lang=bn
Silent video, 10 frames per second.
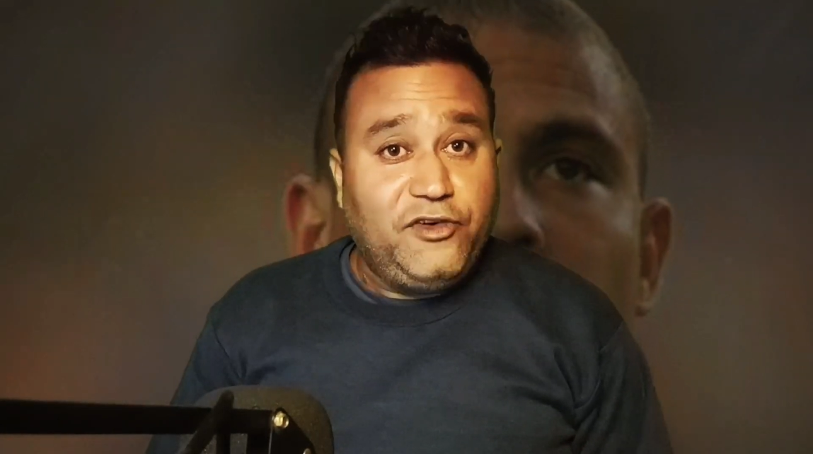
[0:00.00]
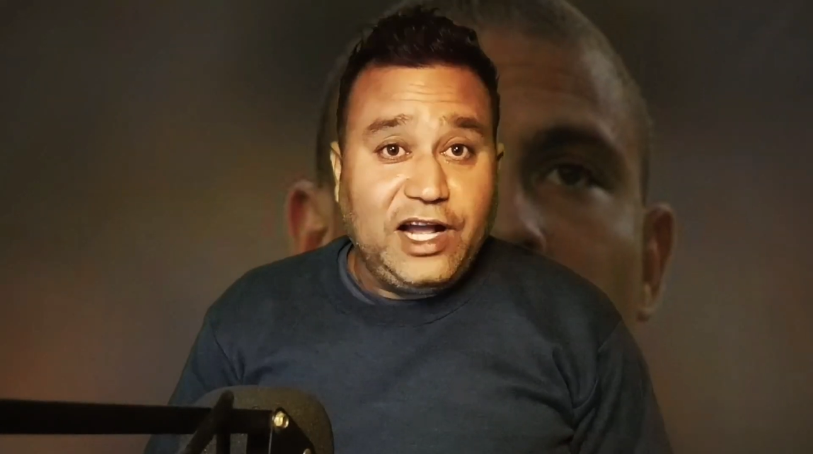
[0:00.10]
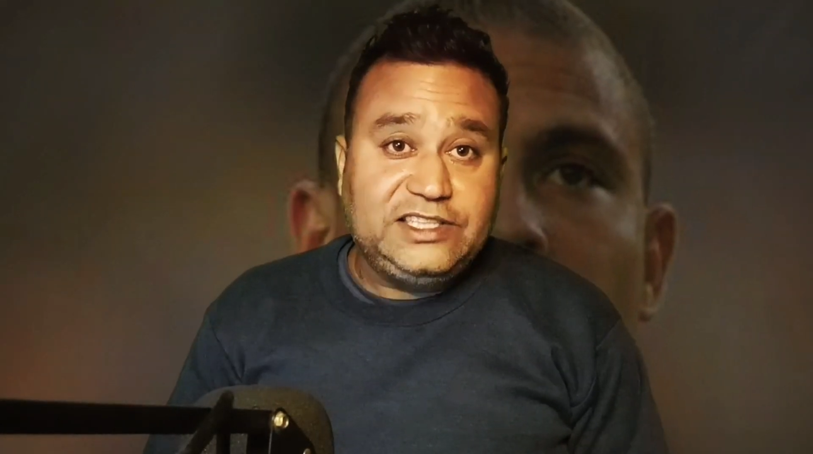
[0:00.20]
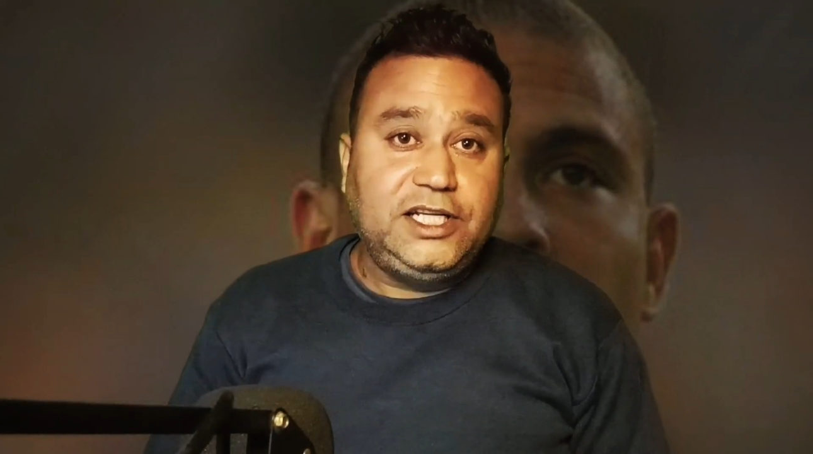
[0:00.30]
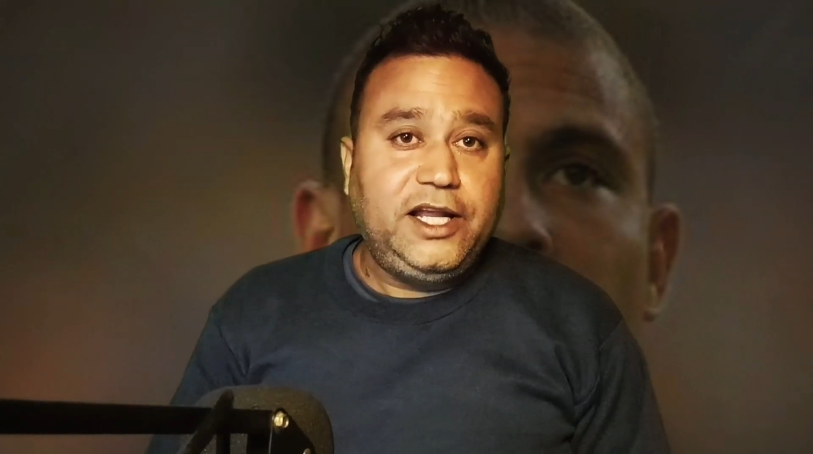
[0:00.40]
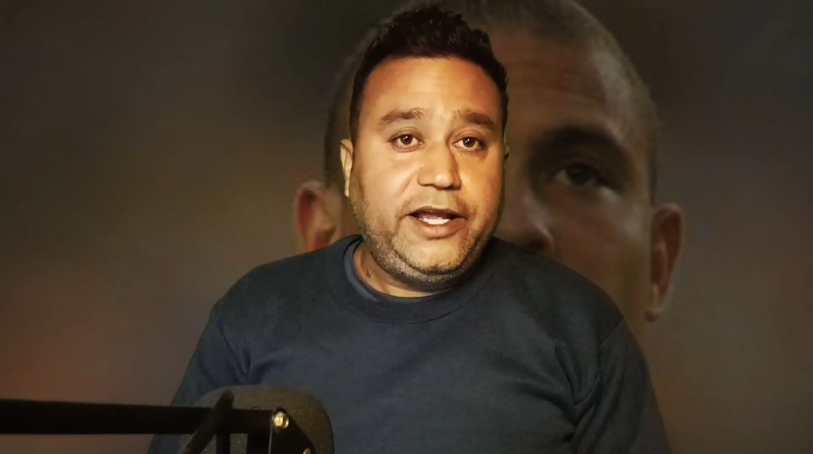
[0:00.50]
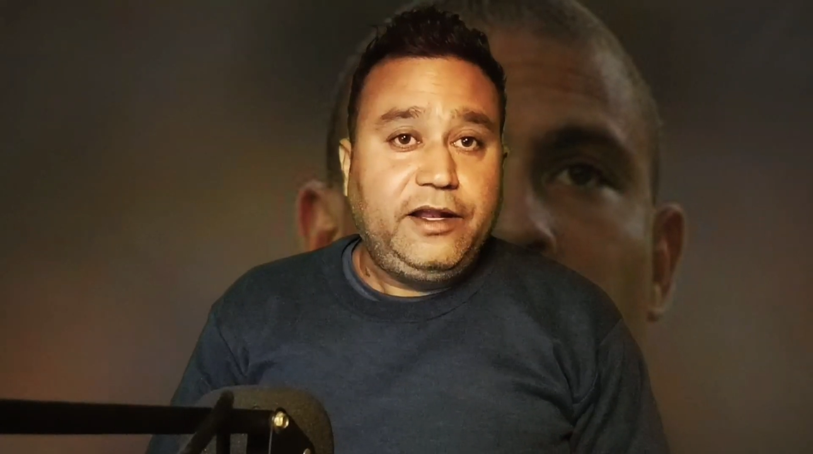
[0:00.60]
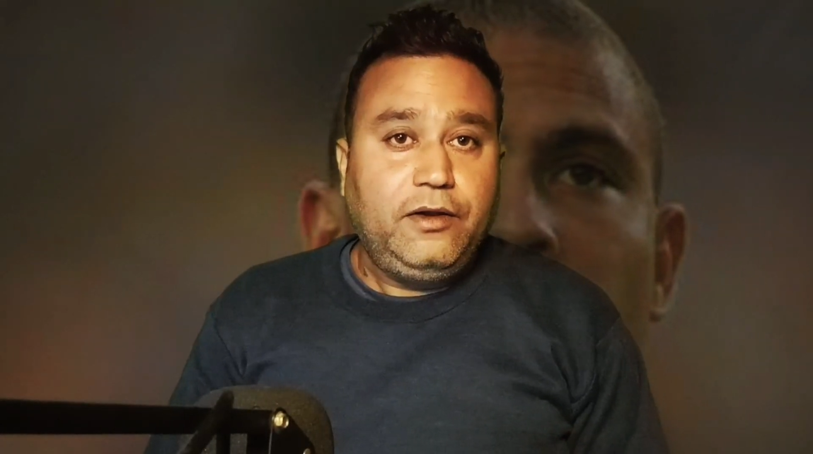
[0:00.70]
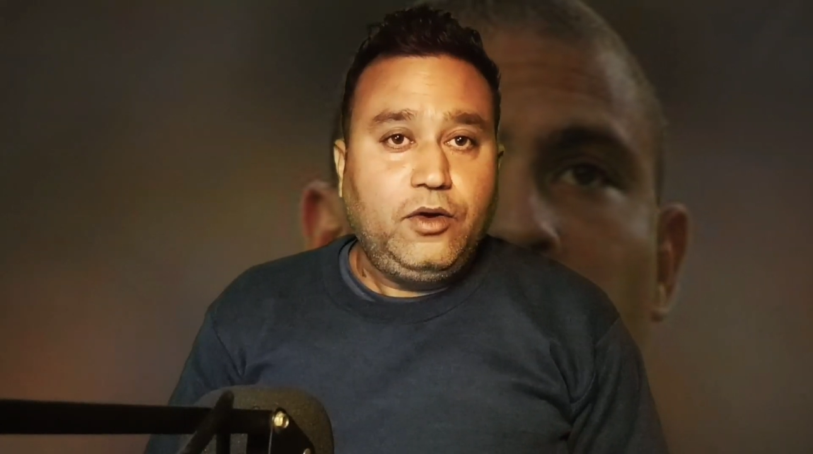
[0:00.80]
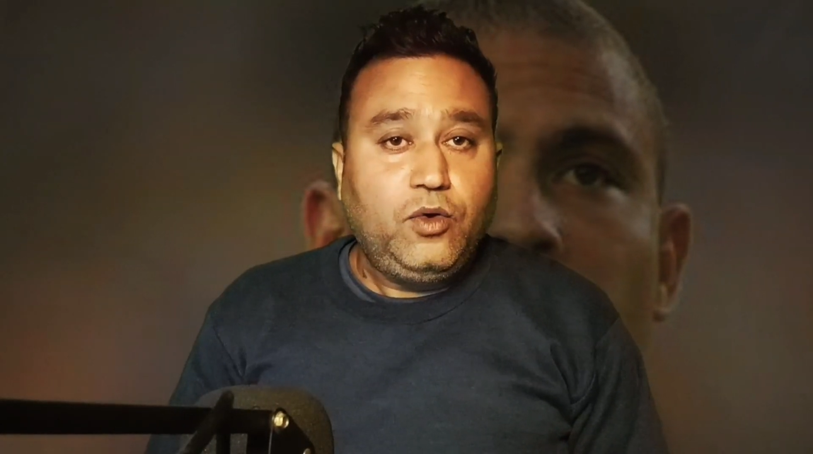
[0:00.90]

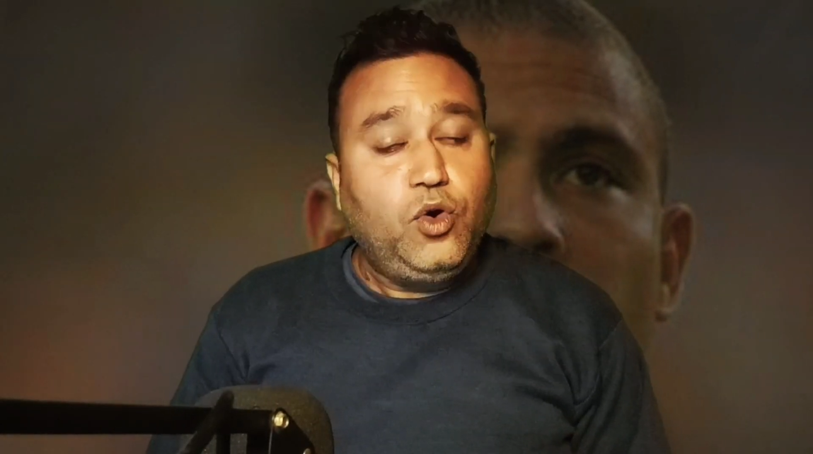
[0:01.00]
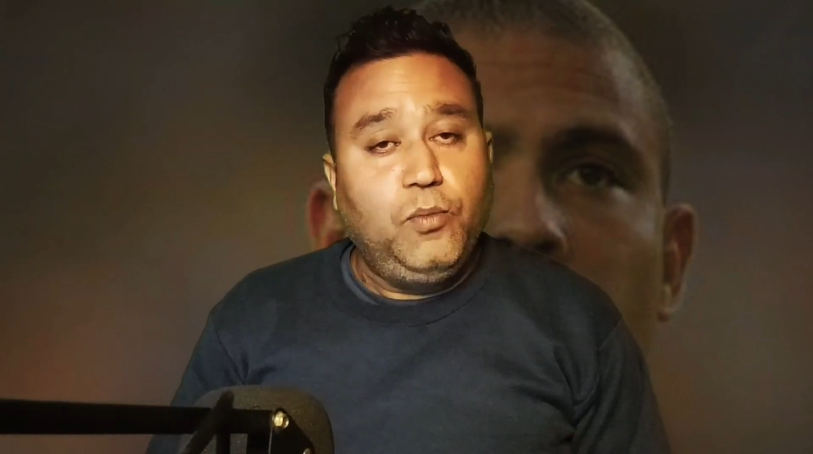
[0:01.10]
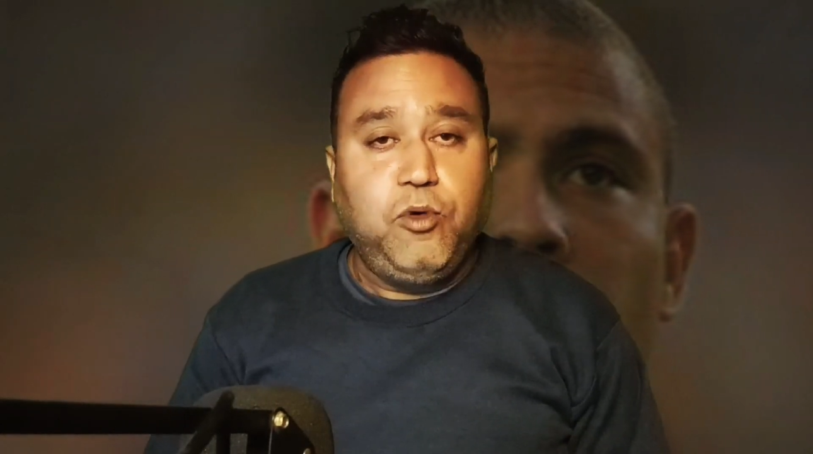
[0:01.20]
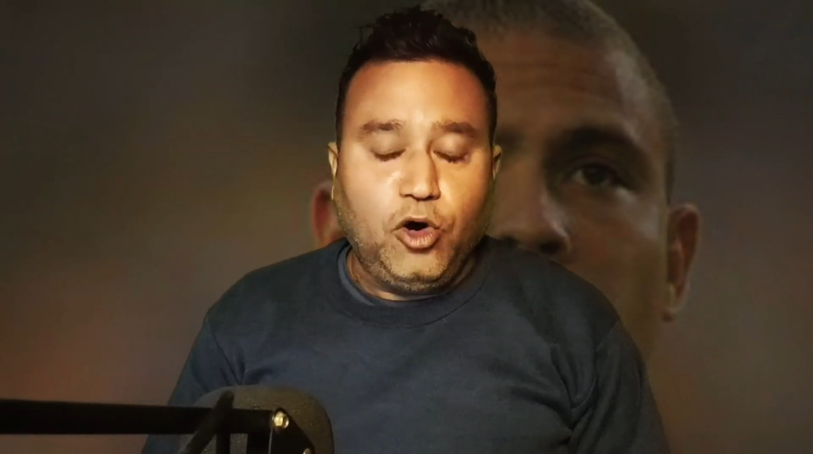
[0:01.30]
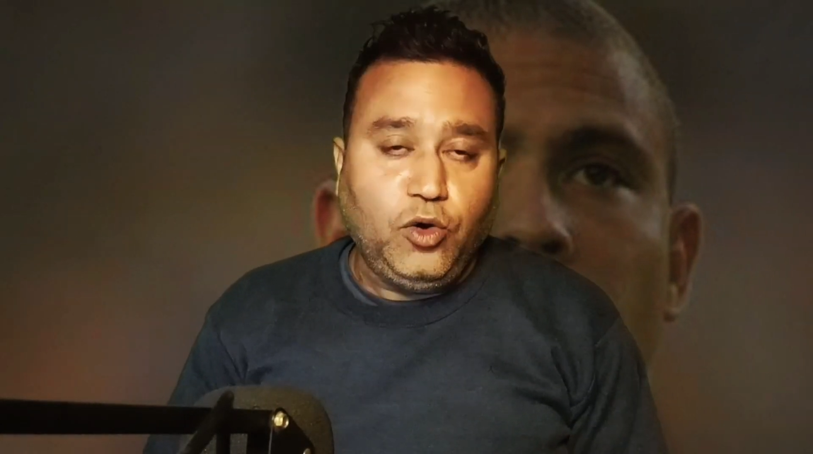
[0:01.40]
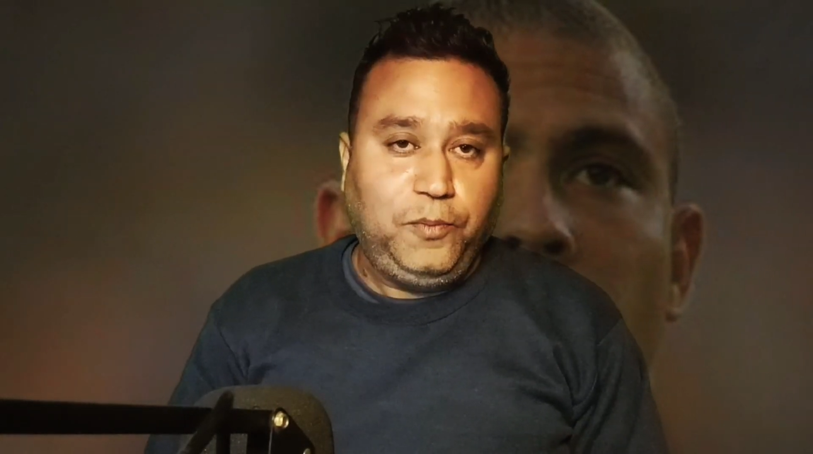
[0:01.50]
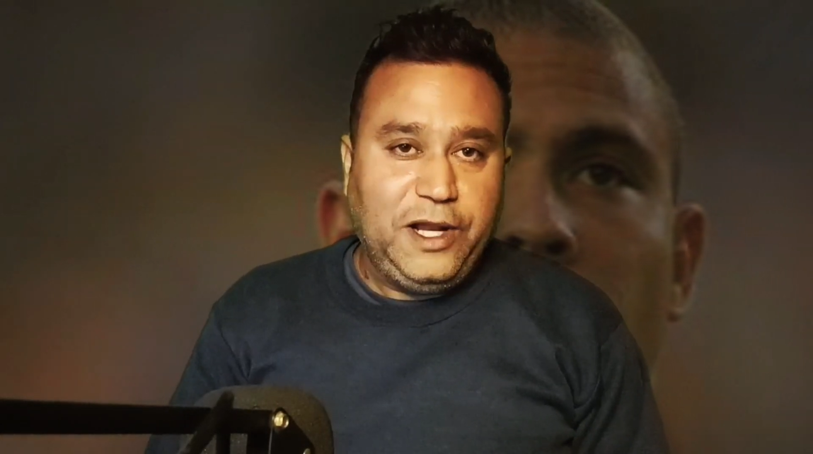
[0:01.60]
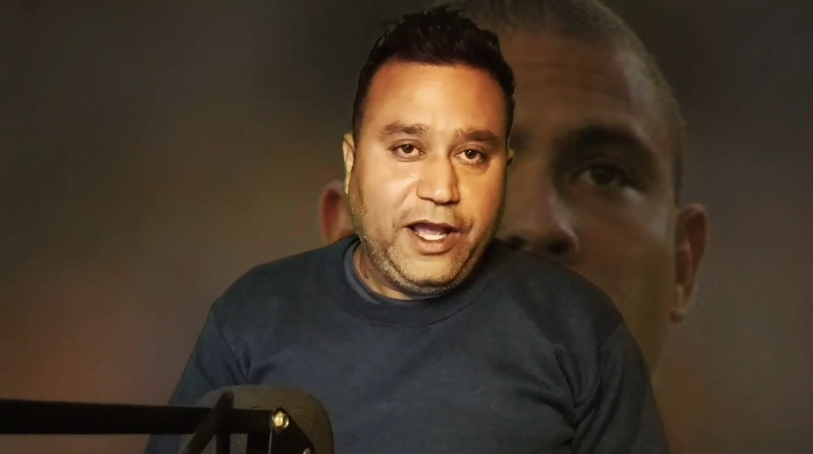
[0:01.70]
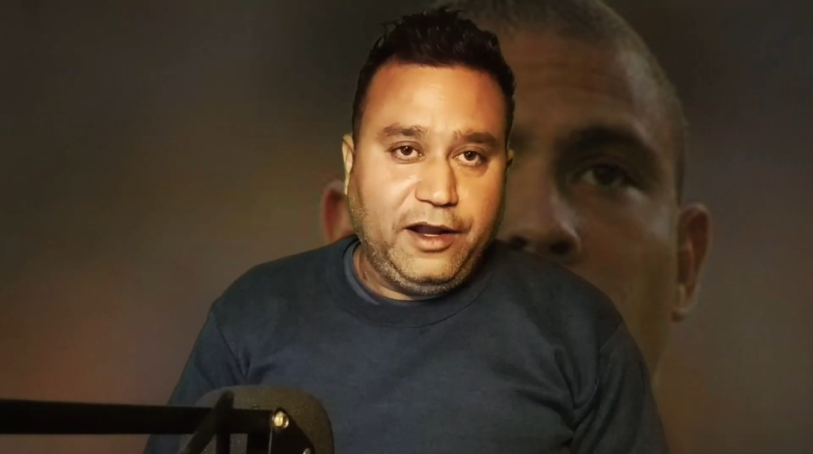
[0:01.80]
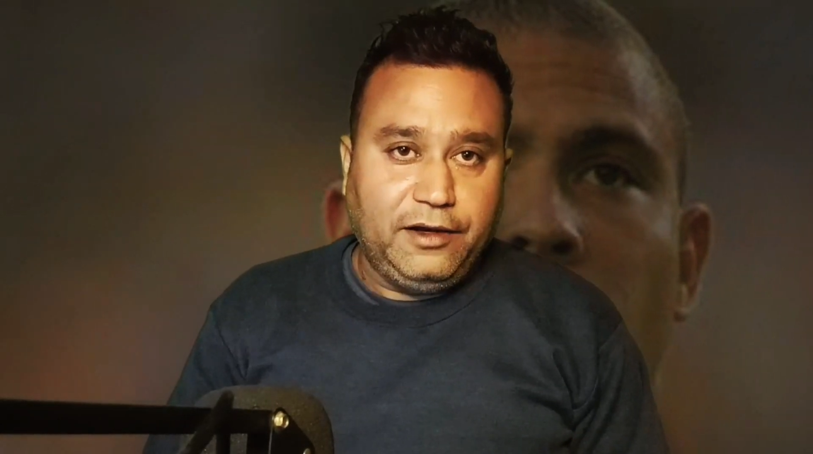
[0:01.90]
ব্রাজিলের খুব বড়
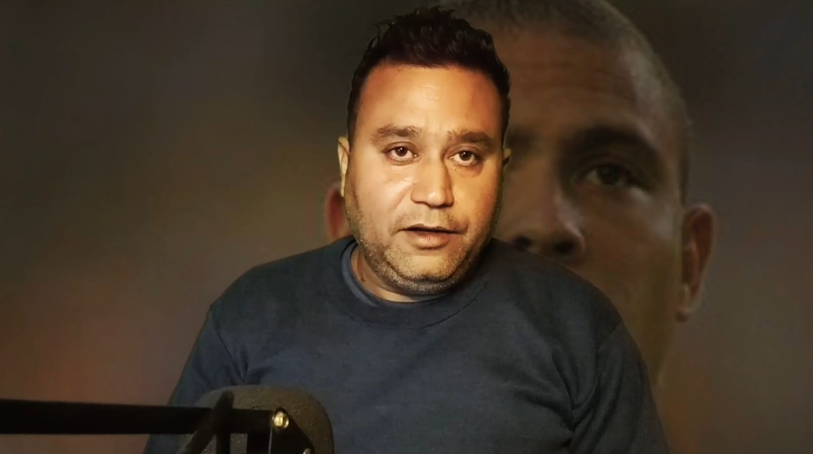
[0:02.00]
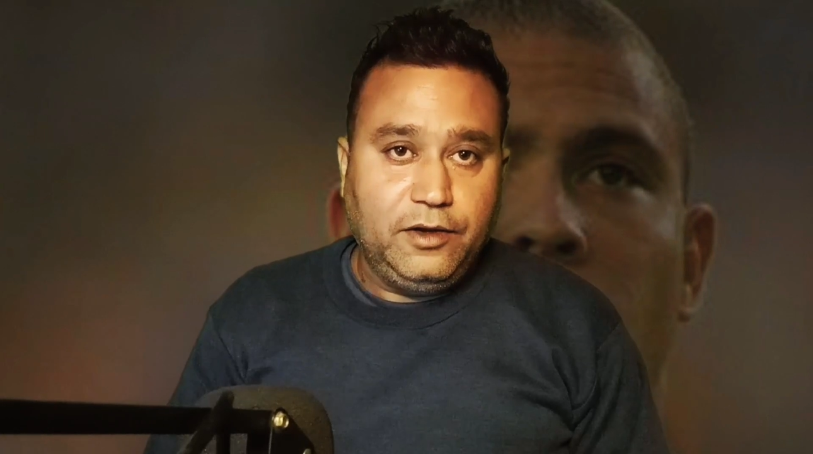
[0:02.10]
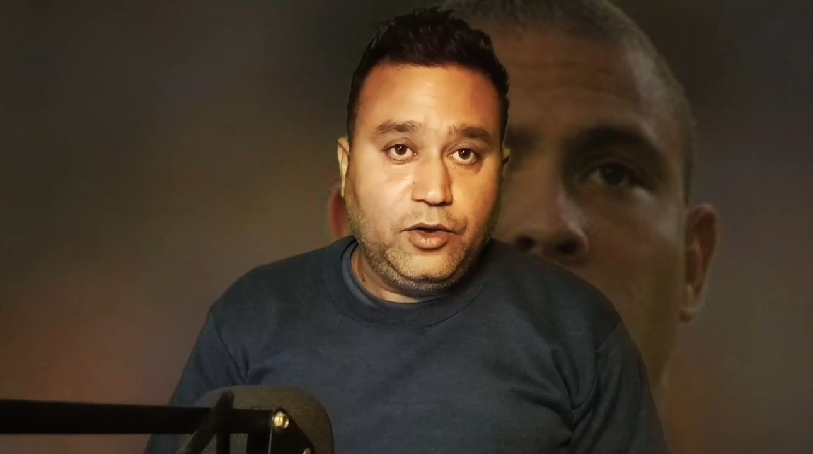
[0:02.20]
প্লেয়ার